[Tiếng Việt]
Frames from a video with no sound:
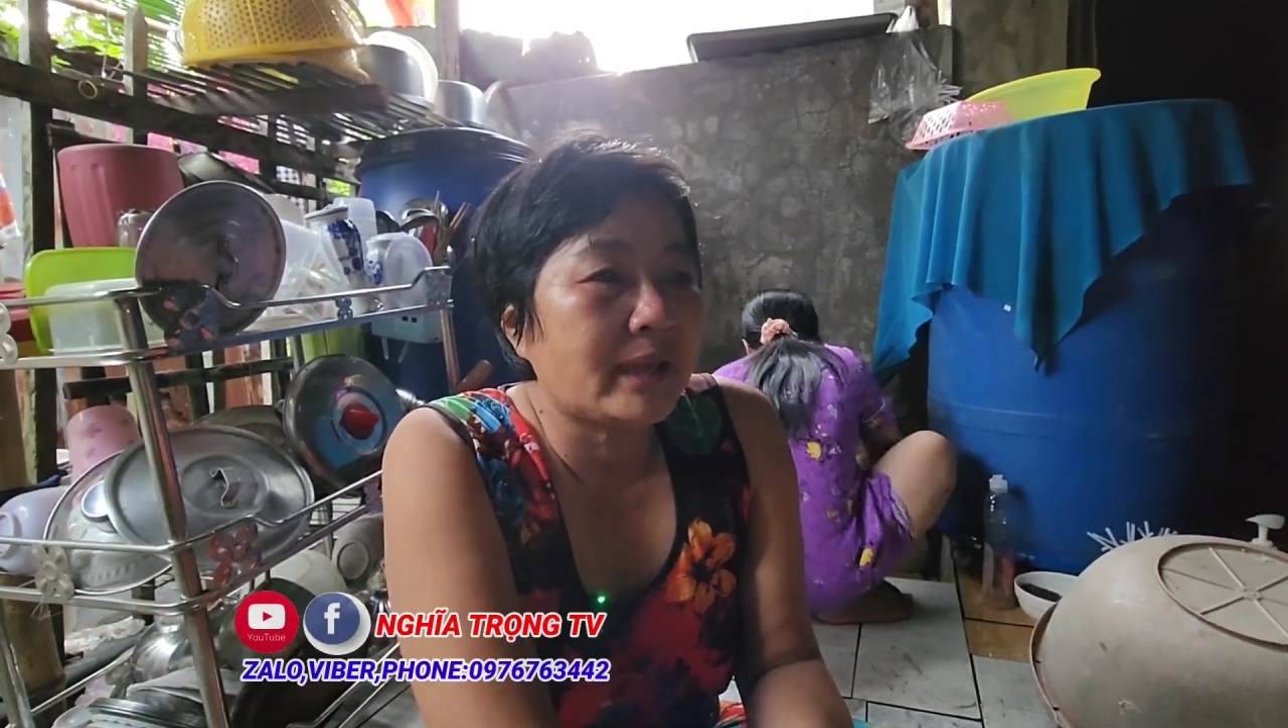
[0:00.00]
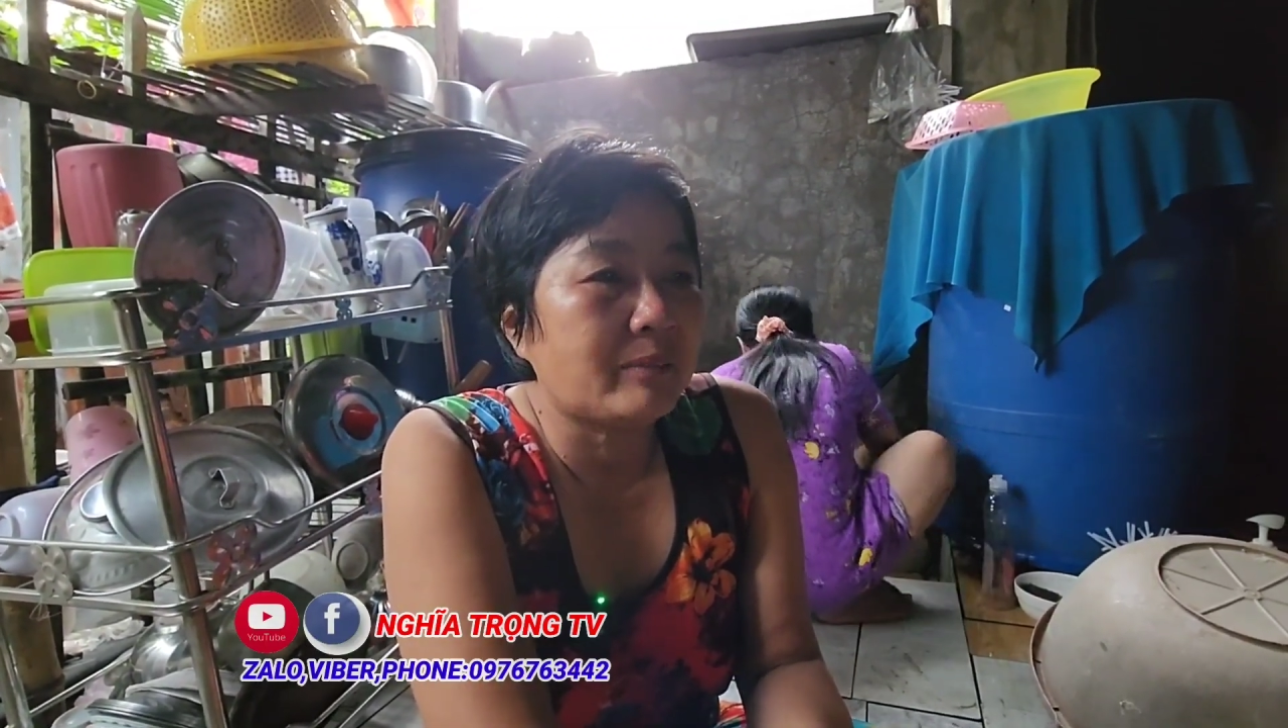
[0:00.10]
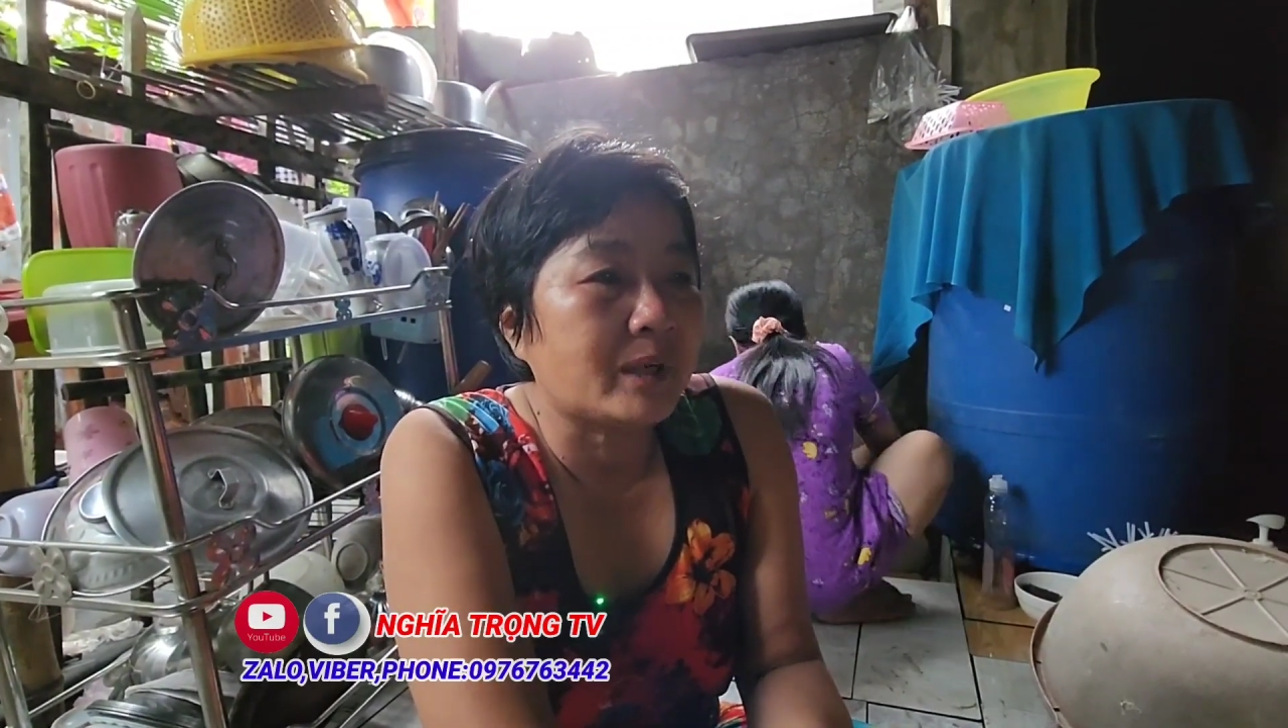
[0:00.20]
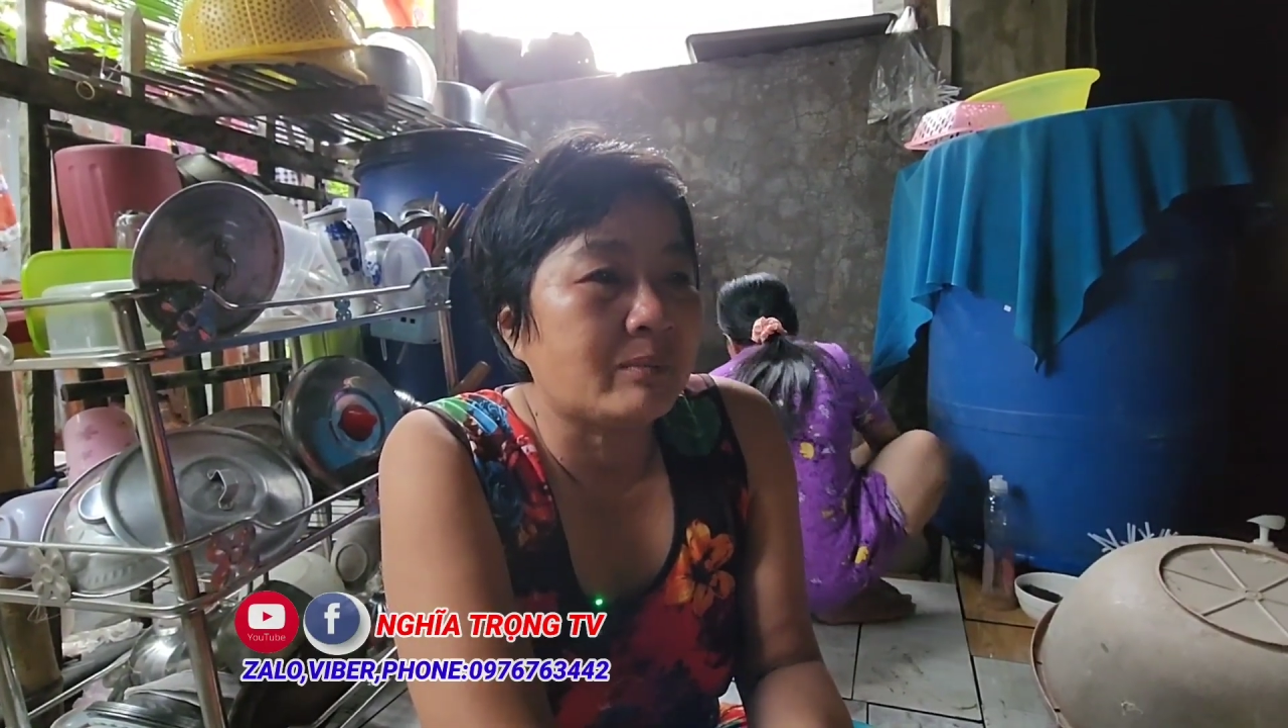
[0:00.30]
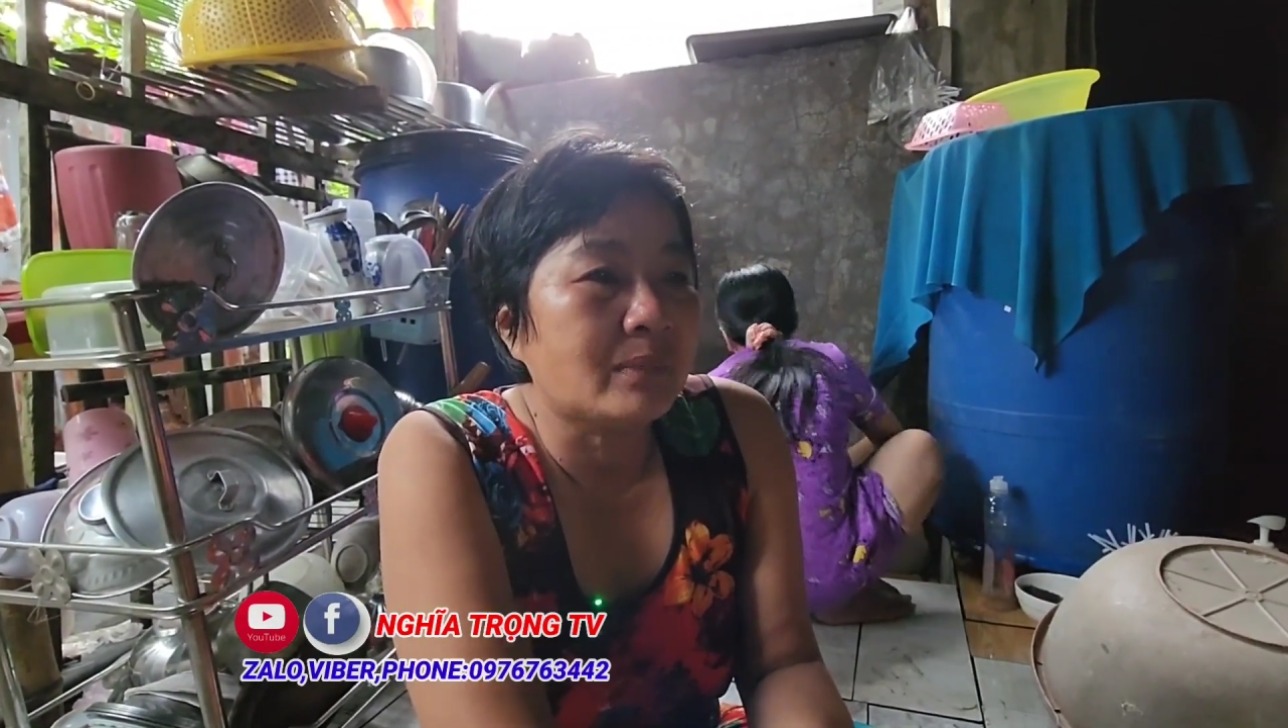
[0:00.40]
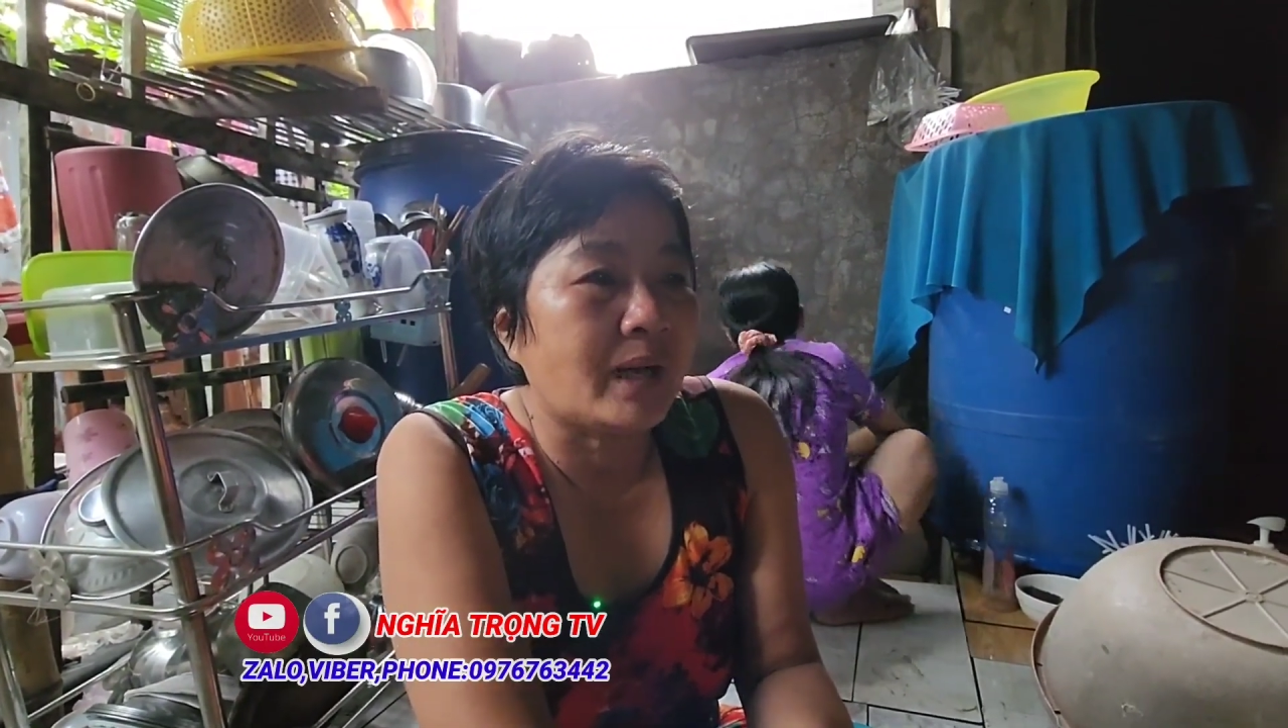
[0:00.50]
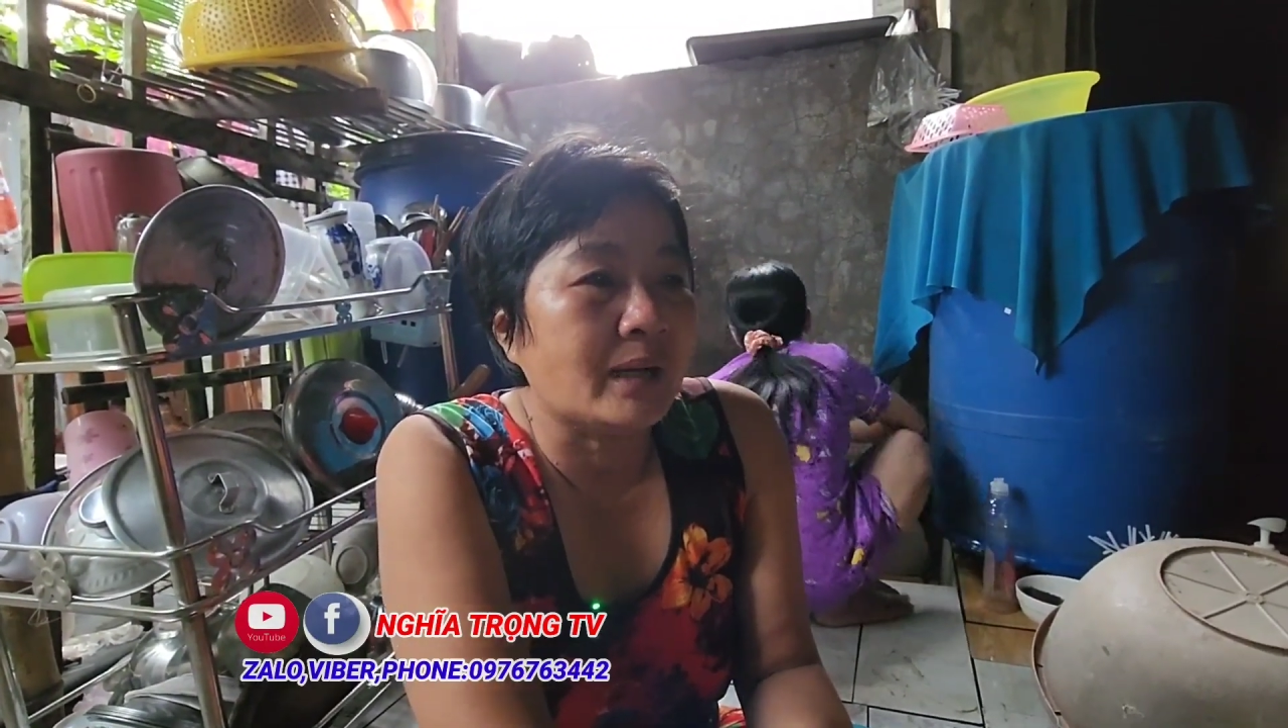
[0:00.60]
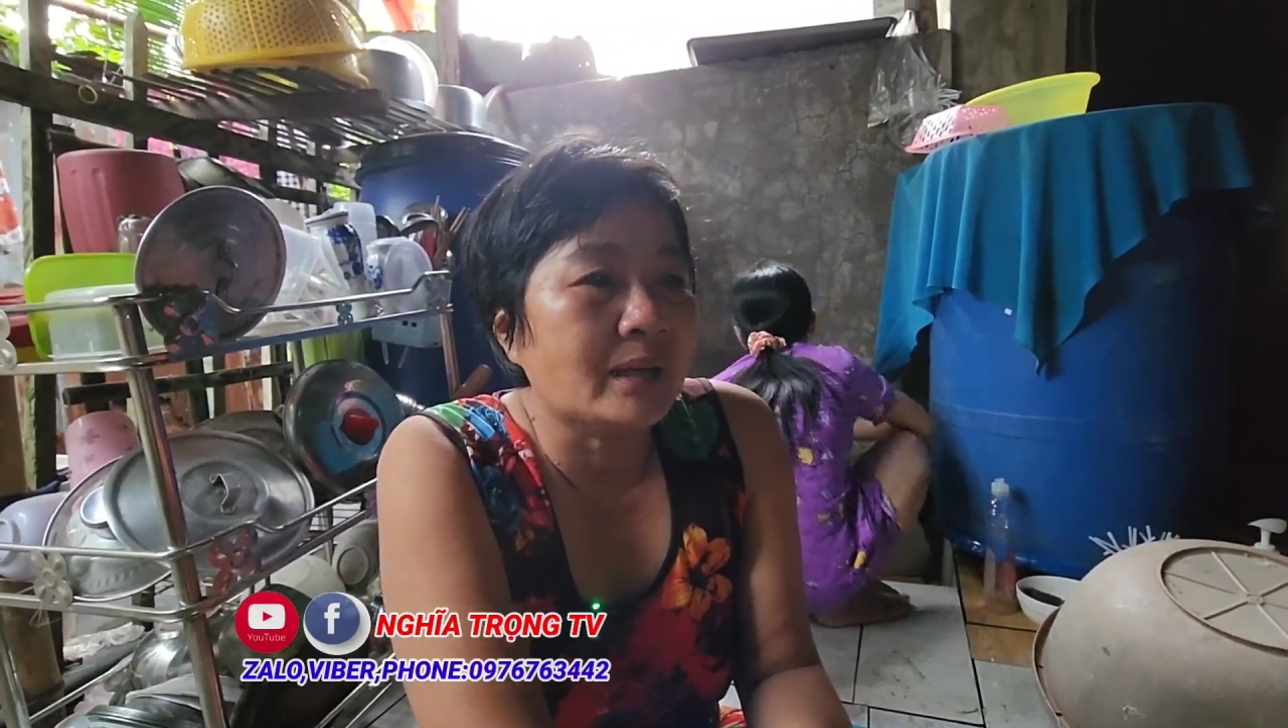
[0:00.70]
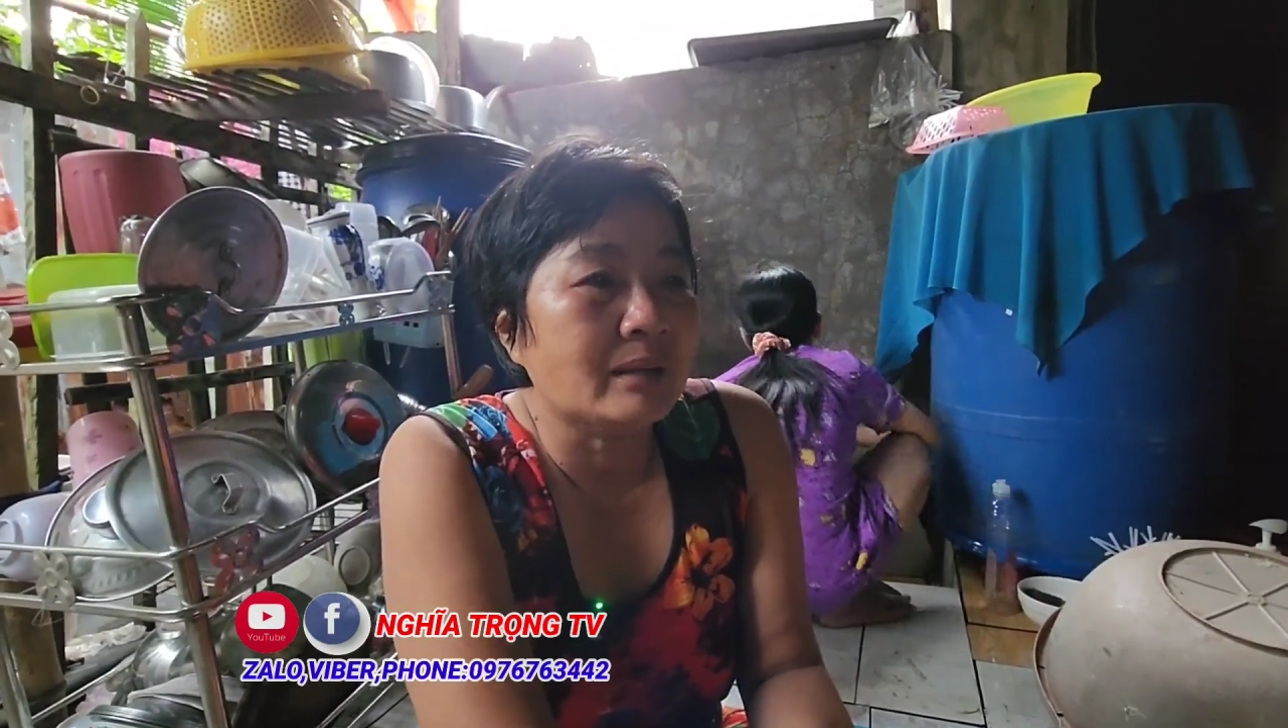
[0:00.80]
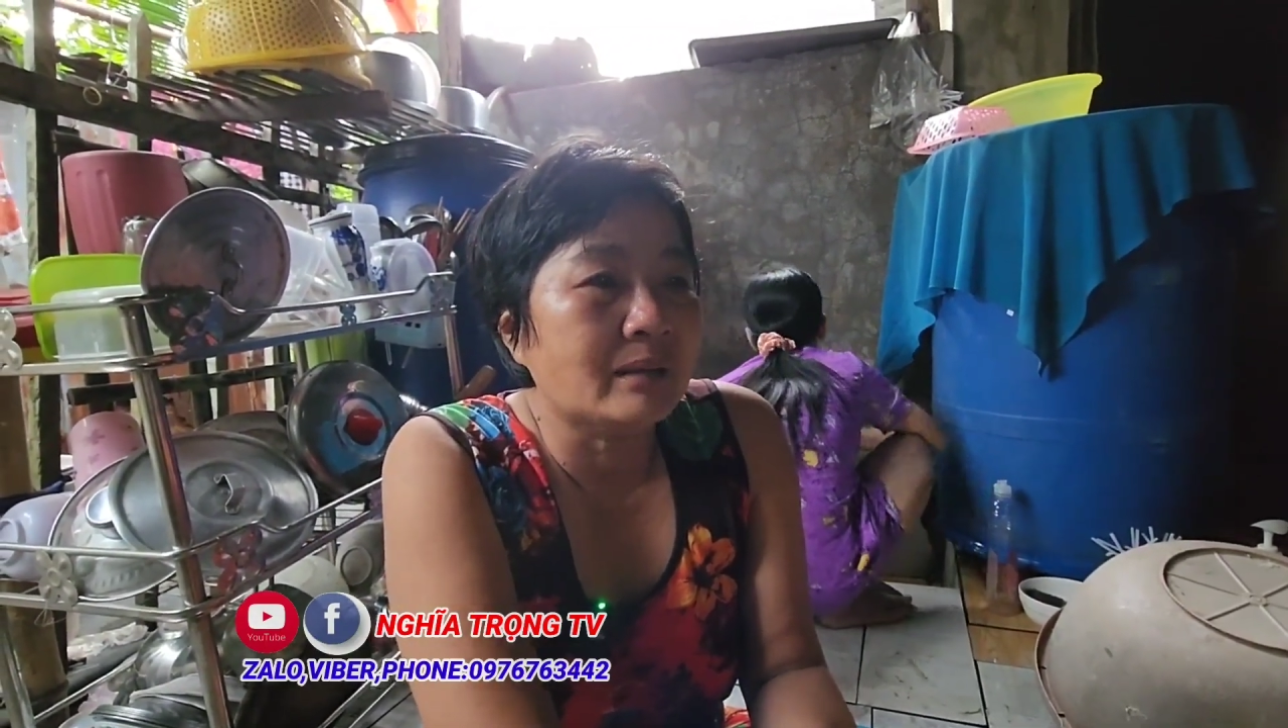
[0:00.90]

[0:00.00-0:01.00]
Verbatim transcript: sao mà ông mở cái